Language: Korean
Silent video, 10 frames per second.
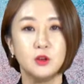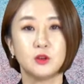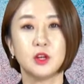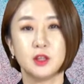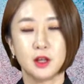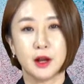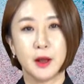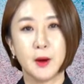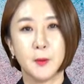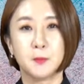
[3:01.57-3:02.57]
어떻게
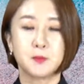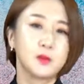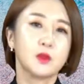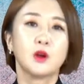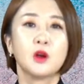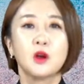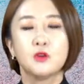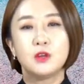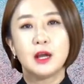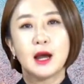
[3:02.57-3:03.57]
될까요?
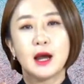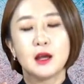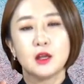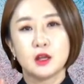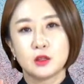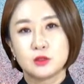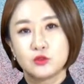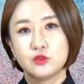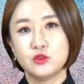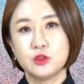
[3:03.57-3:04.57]
우리가
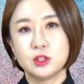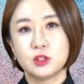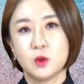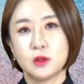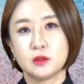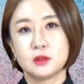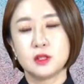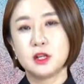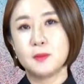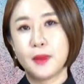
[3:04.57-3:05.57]
두루누리
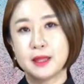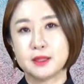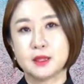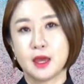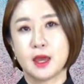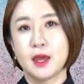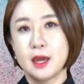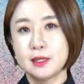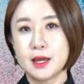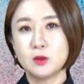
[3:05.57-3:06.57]
지원을 받게
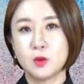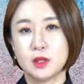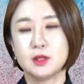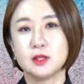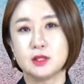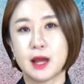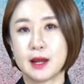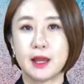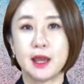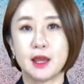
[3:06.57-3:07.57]
해당되는 그
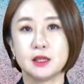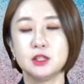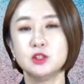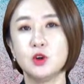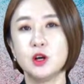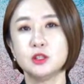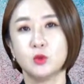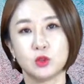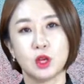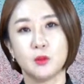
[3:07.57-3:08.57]
달에 신청하지
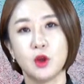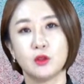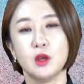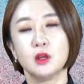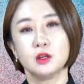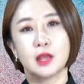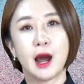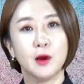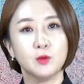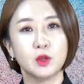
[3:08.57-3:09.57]
못하면 그
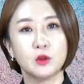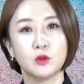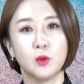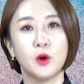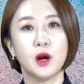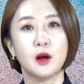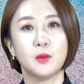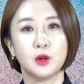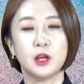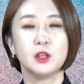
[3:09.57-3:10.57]
다음 달로 넘어가
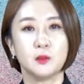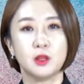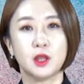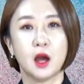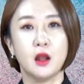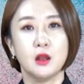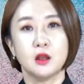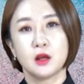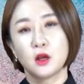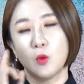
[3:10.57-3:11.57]
버리게 됩니다.
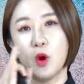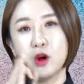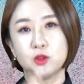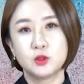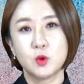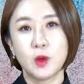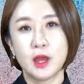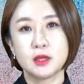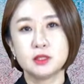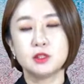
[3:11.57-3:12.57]
월
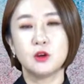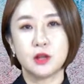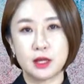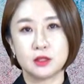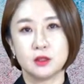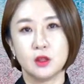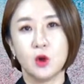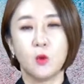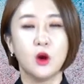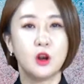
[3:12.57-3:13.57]
초에 신청을 하든
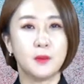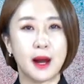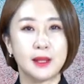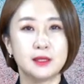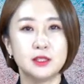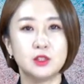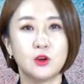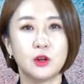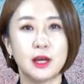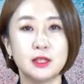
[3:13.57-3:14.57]
월 말에
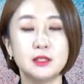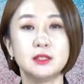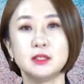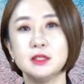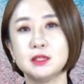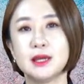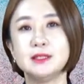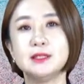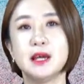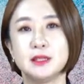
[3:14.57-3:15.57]
신청을 하든지는
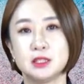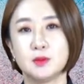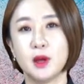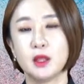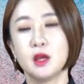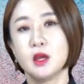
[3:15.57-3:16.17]
따지지 않지만